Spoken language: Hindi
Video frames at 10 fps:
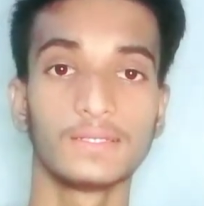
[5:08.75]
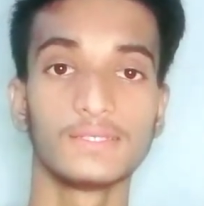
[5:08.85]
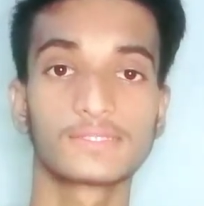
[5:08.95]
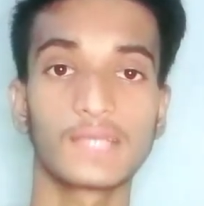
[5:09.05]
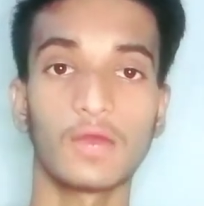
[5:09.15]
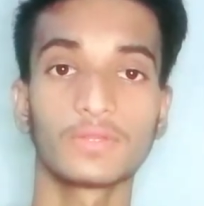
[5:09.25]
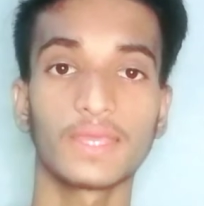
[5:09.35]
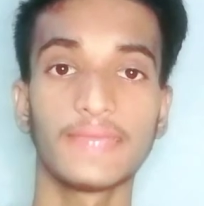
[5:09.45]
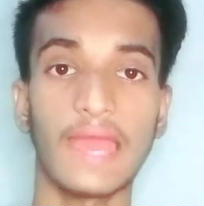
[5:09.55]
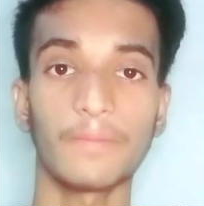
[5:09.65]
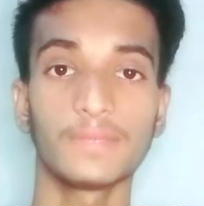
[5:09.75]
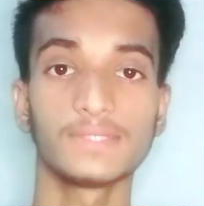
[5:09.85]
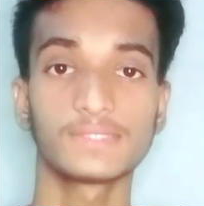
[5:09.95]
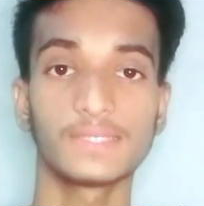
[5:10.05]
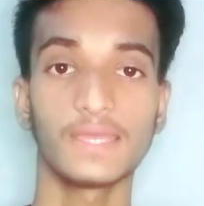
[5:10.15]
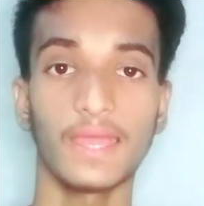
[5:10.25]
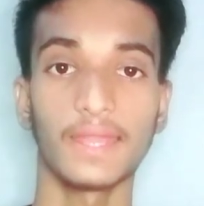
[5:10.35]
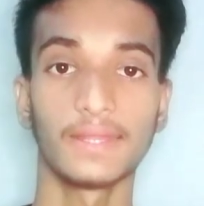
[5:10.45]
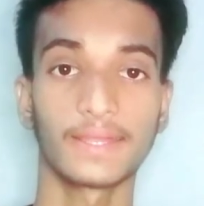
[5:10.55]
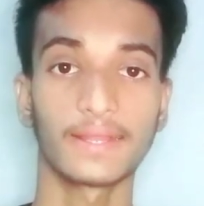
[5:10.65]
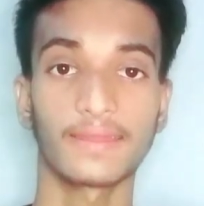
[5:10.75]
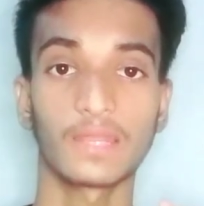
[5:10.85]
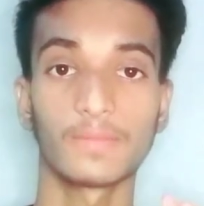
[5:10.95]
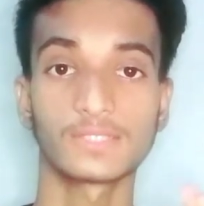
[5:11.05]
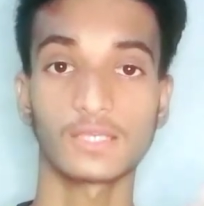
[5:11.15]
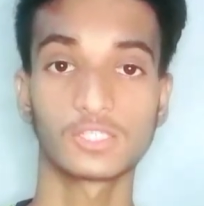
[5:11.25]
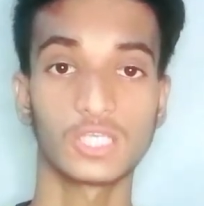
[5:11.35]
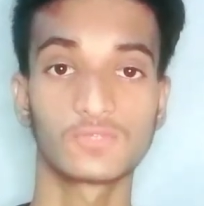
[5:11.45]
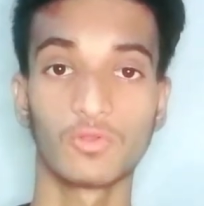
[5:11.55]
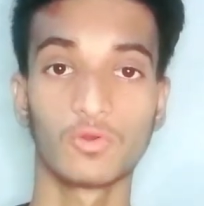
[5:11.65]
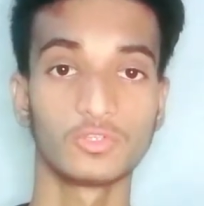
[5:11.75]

डिस्काउंट के गैप में से एंटर करने में सक्सेसफुल